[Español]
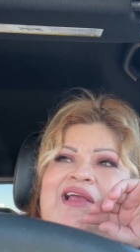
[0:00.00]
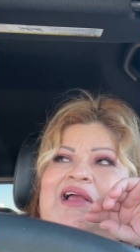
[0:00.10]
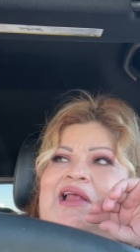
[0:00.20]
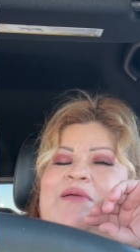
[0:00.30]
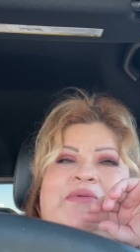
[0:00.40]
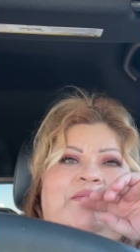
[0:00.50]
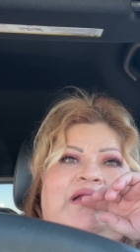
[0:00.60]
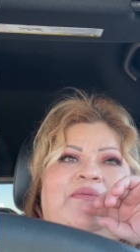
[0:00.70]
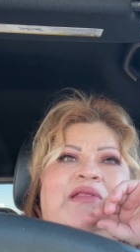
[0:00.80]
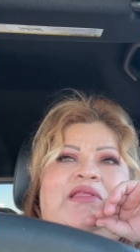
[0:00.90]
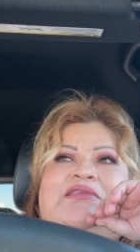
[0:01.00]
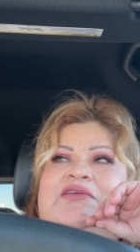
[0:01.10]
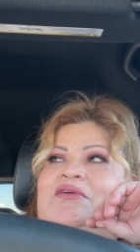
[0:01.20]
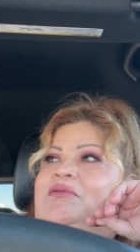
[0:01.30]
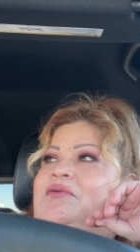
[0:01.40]
a la primera
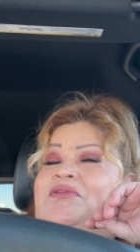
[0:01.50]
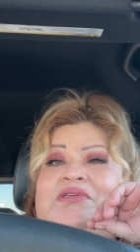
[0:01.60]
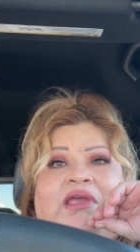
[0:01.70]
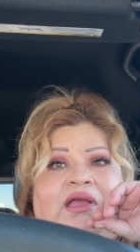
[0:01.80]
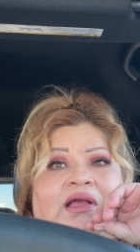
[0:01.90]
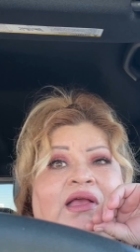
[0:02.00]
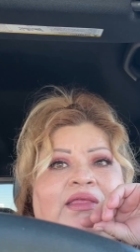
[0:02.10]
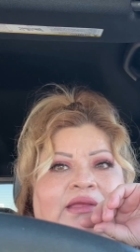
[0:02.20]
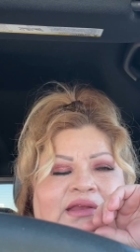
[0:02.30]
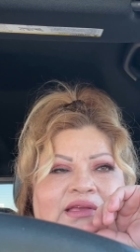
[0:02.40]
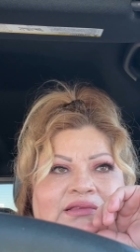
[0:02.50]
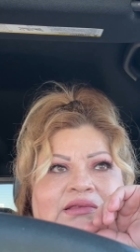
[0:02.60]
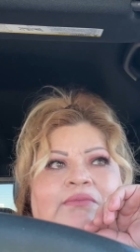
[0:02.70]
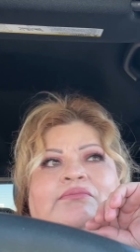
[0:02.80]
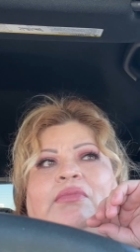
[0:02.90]
bendición, o sea, a Denise.